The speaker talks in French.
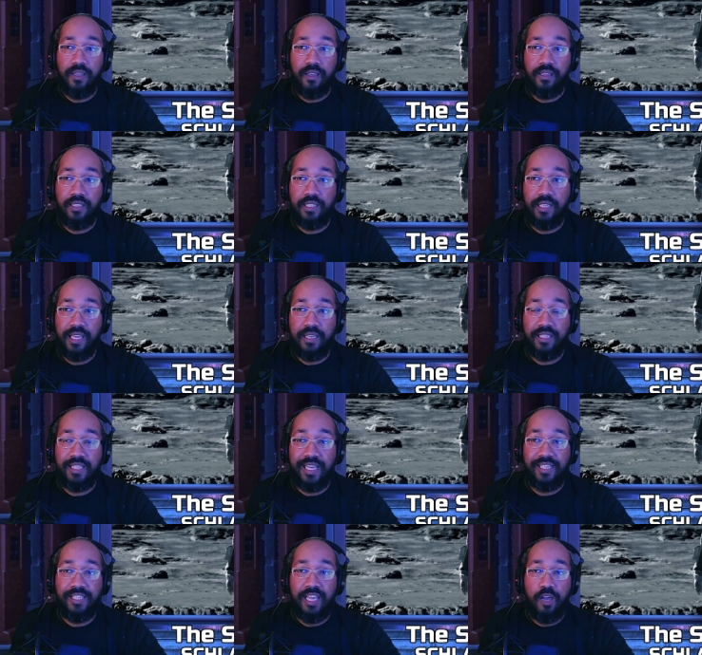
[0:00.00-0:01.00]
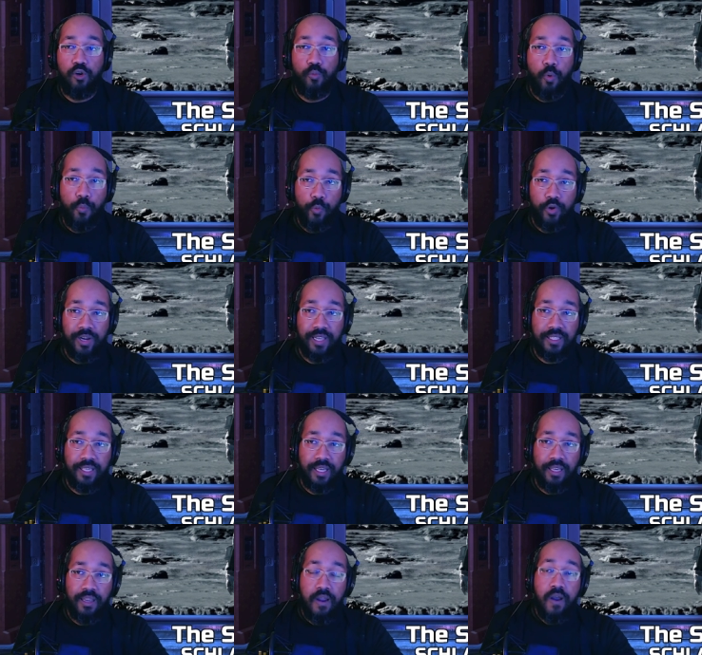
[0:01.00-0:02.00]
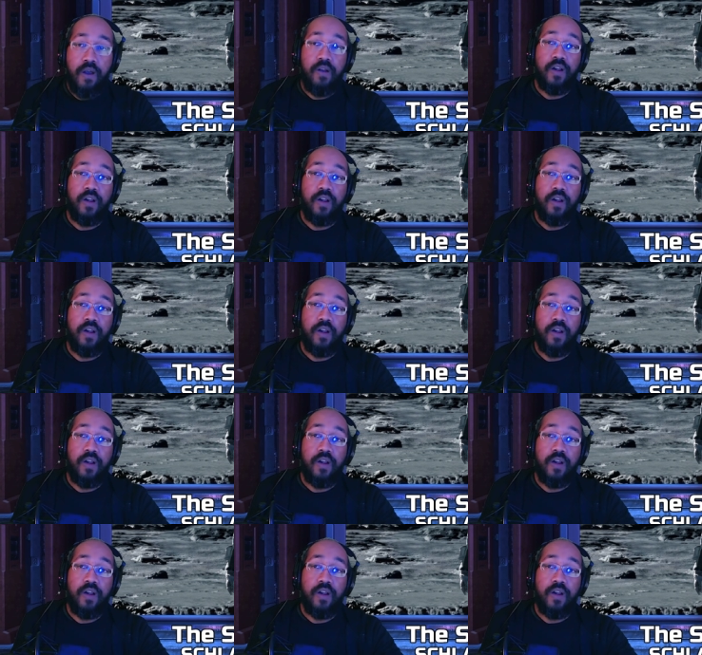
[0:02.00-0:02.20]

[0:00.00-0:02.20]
ça, ça, sert le propos de la série.